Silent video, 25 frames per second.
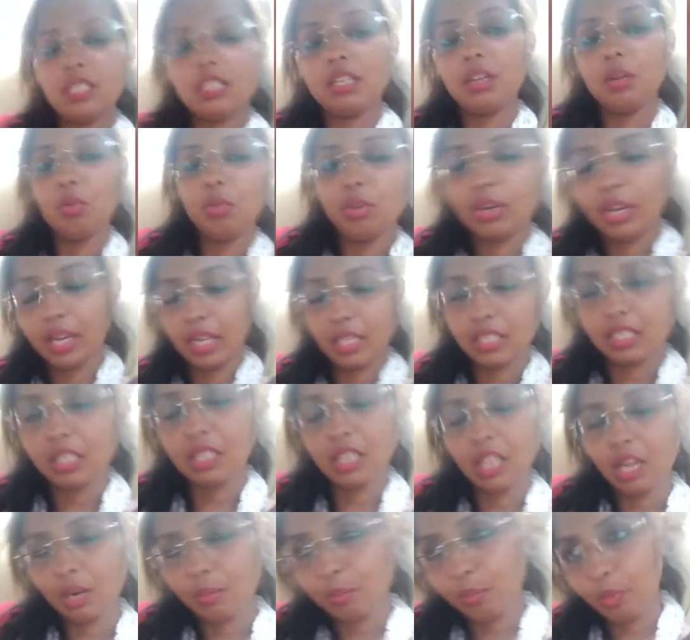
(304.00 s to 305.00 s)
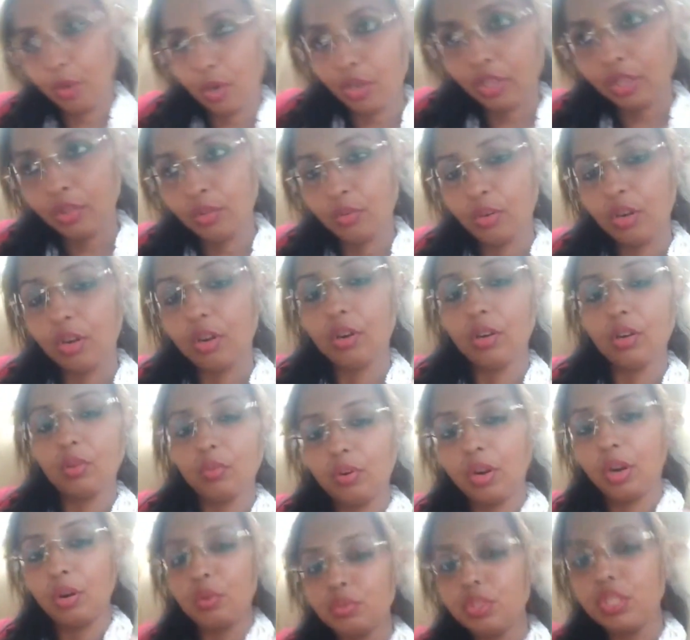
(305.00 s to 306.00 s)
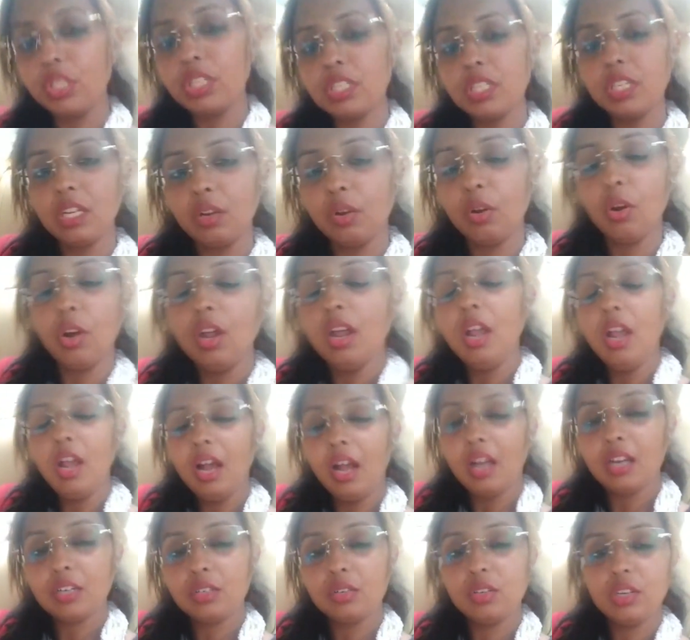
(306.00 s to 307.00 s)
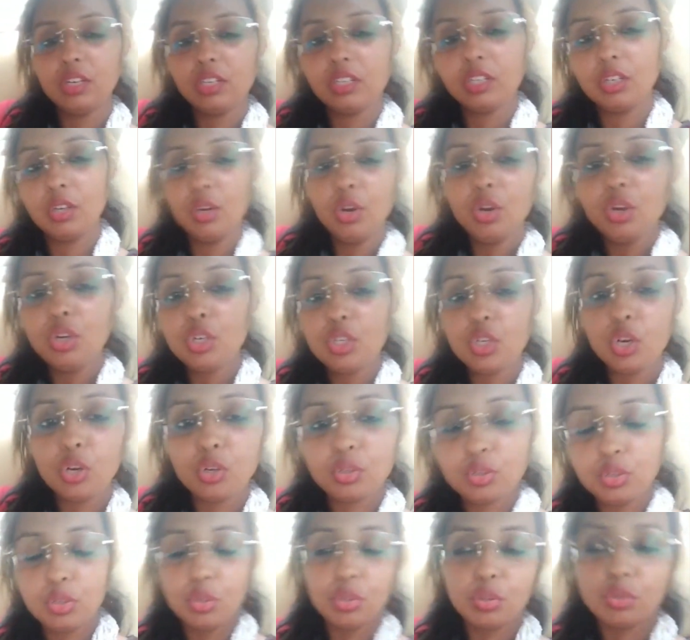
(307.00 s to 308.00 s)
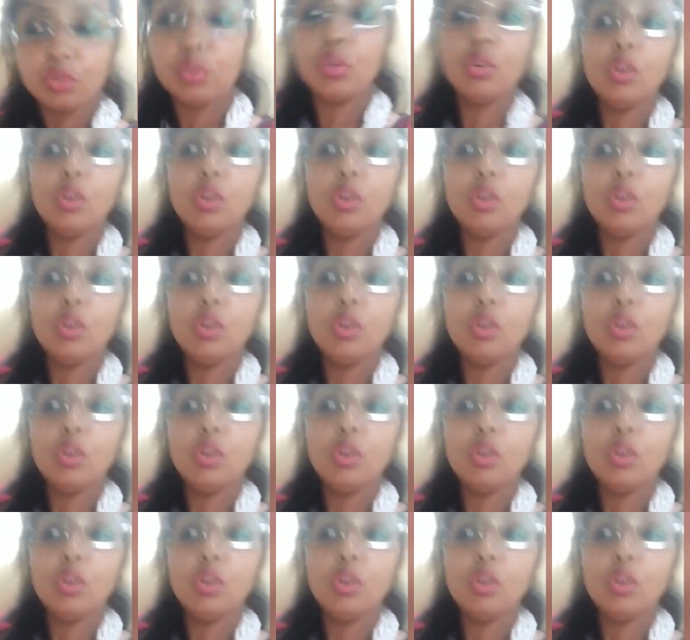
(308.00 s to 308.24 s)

যেটা ঘটে গেছে তারপরে তো ওনার উচিত ছিল আসলে একটু সংযত